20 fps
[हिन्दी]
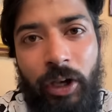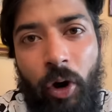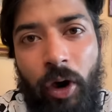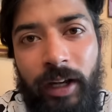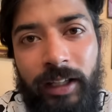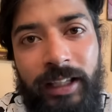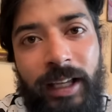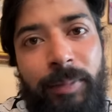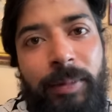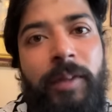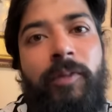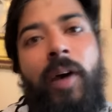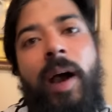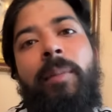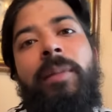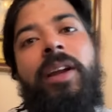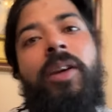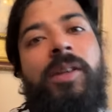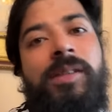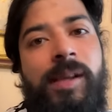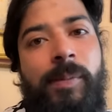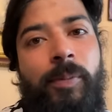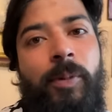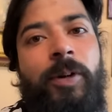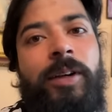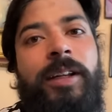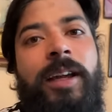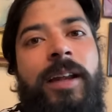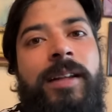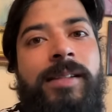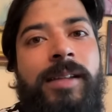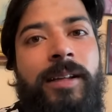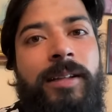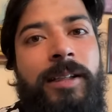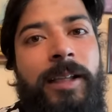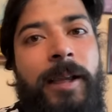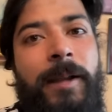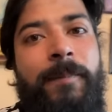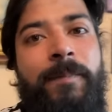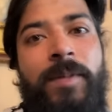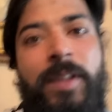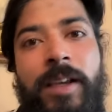औरतें अपनी फैमिली को सपोर्ट कर सकती हैं